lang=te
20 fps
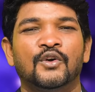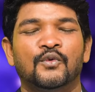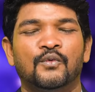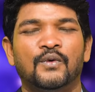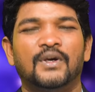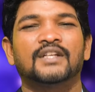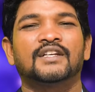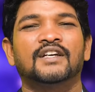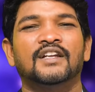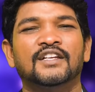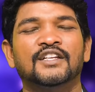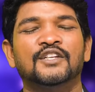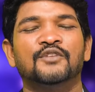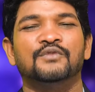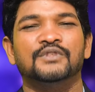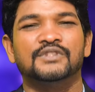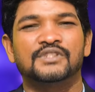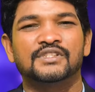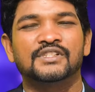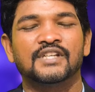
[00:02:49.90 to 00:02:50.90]
వారు కలిగిన
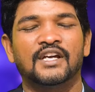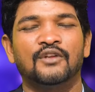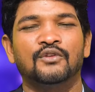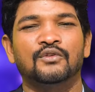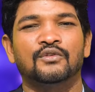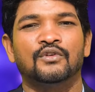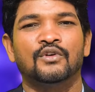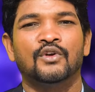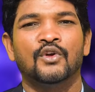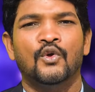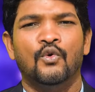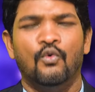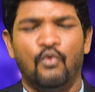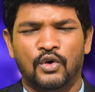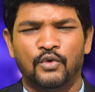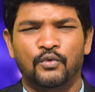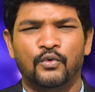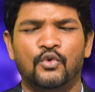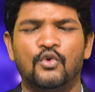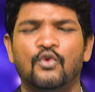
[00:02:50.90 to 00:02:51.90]
విషయాలు
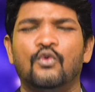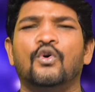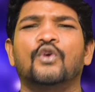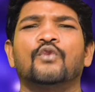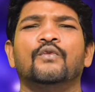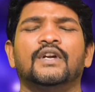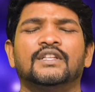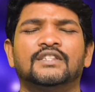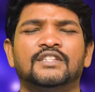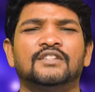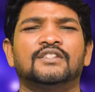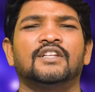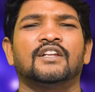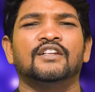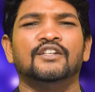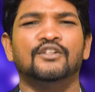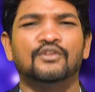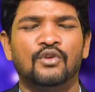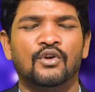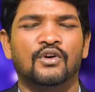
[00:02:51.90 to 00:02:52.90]
ఒక ఒక వ్యక్తి తన
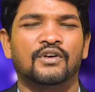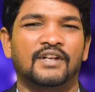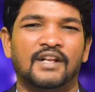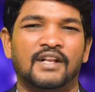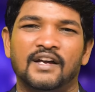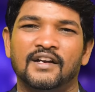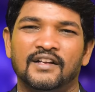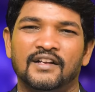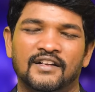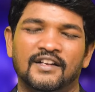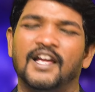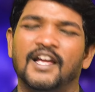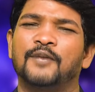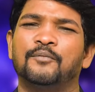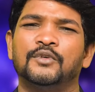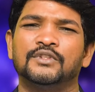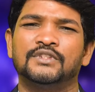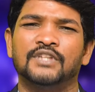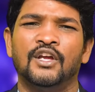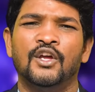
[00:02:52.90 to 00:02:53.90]
ఇంట్లోకి రాగానే
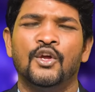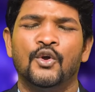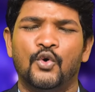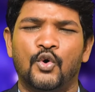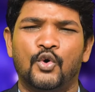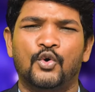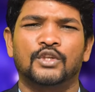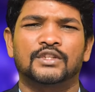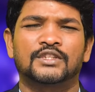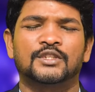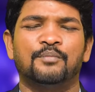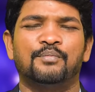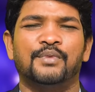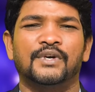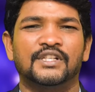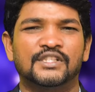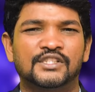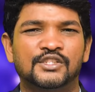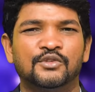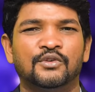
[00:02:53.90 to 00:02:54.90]
లేకపోతే ఒక కొత్త
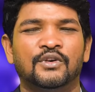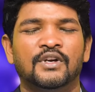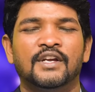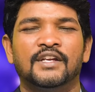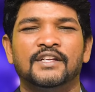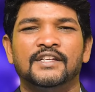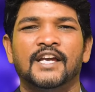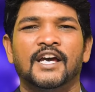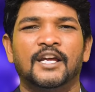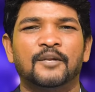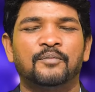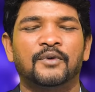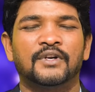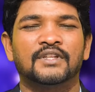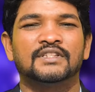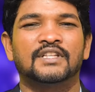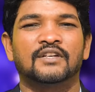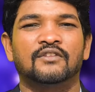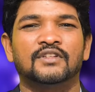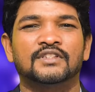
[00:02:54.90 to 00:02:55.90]
పరిచయం
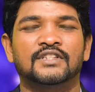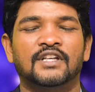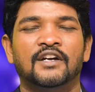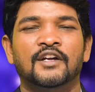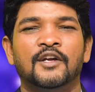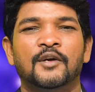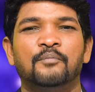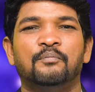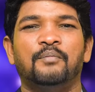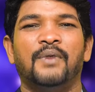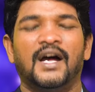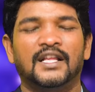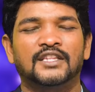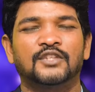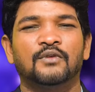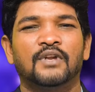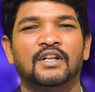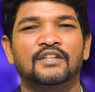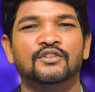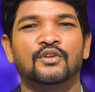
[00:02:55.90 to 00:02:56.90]
ఏర్పడిన తర్వాత పాత
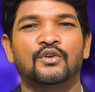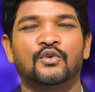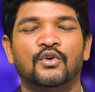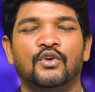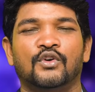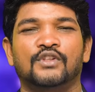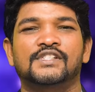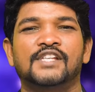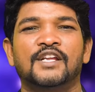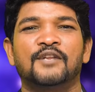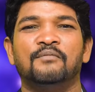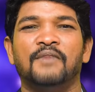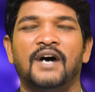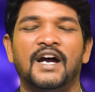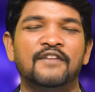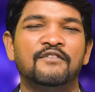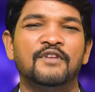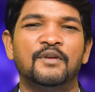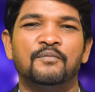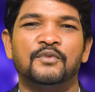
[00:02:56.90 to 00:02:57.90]
వాళ్ళందరూ కూడా ఒకసారి
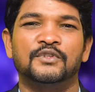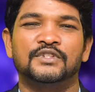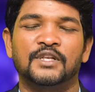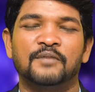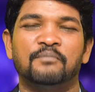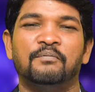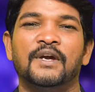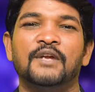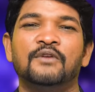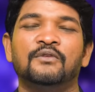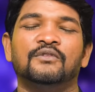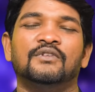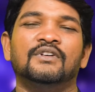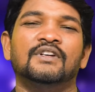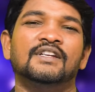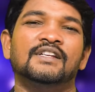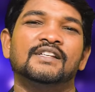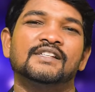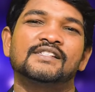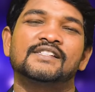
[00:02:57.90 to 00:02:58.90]
మాయమైపోతారు భయం
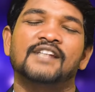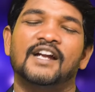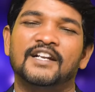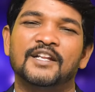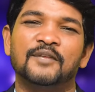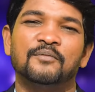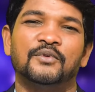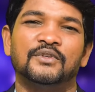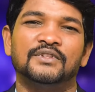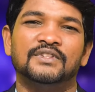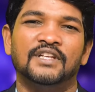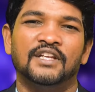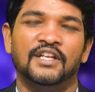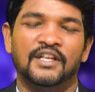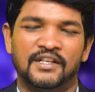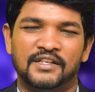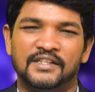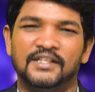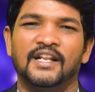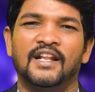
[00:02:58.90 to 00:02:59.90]
స్టార్ట్ అయిపోద్ది
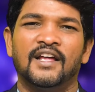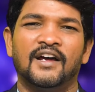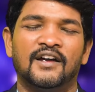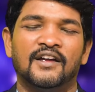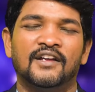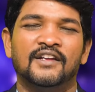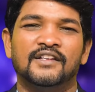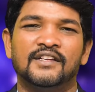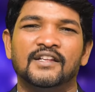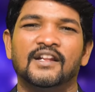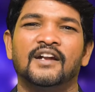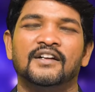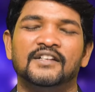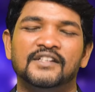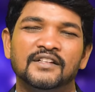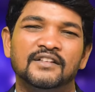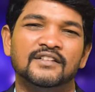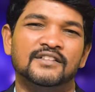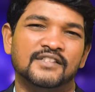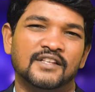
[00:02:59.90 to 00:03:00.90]
ఎలా ఎలా
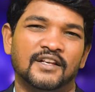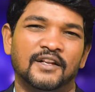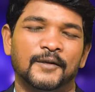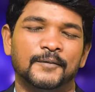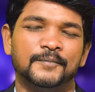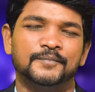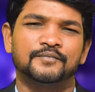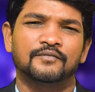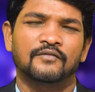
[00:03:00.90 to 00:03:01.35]
డీల్ చేయాలి